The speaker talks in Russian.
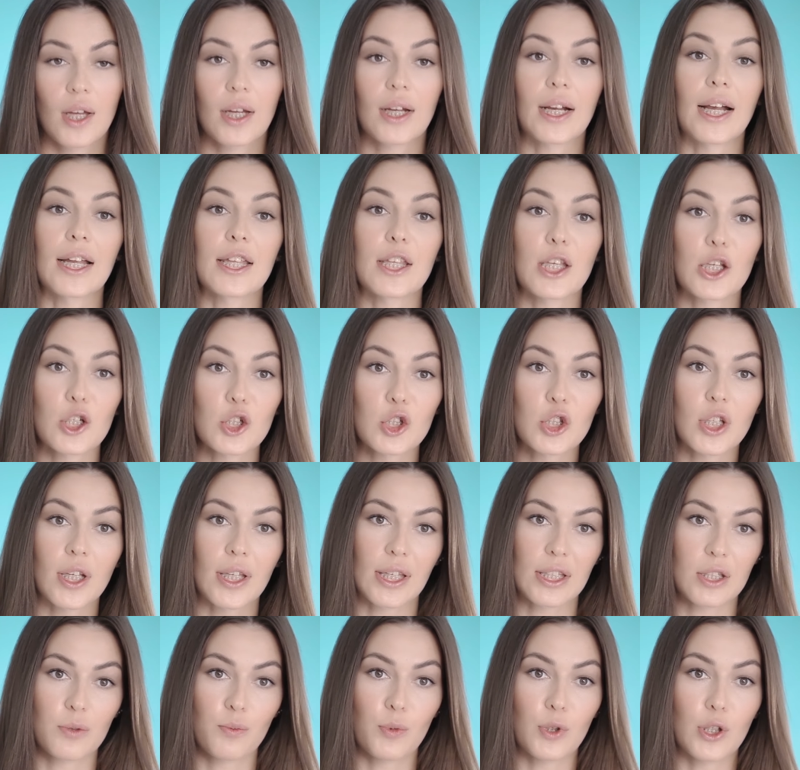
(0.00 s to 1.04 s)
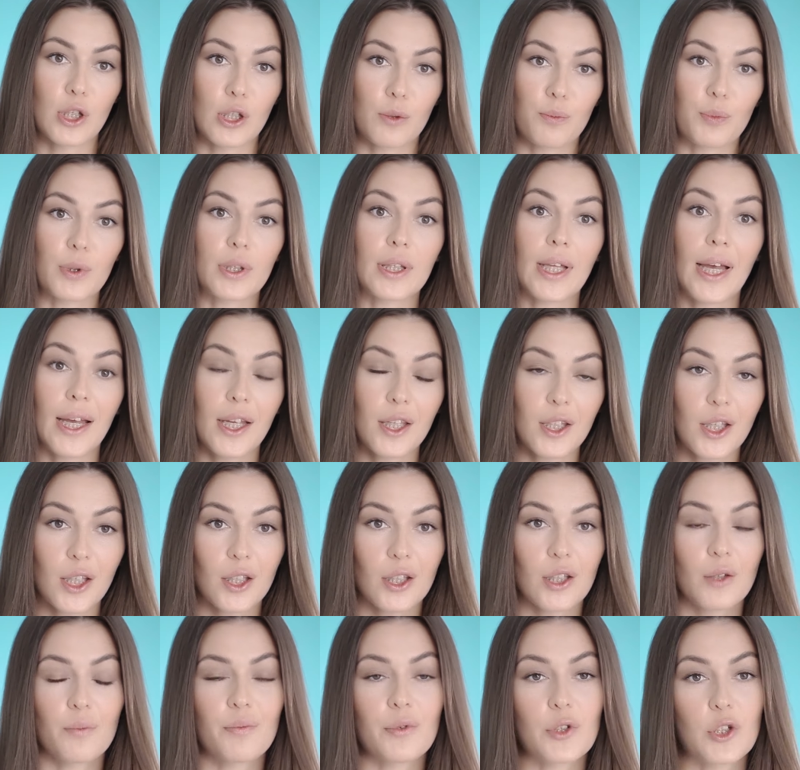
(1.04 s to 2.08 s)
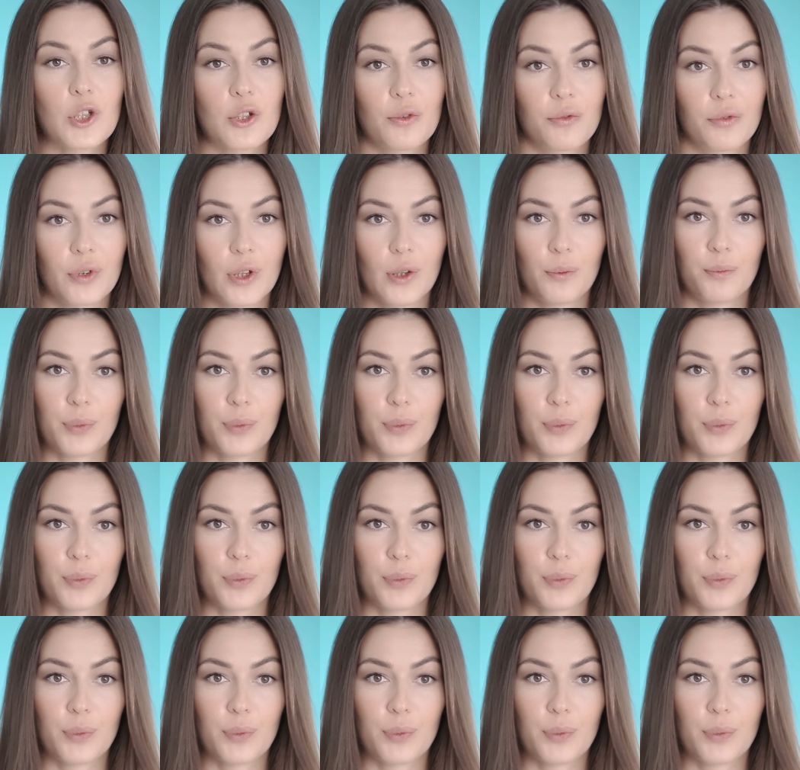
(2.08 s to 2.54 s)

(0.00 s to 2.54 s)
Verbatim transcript: Конечно, изменить питание и пищевые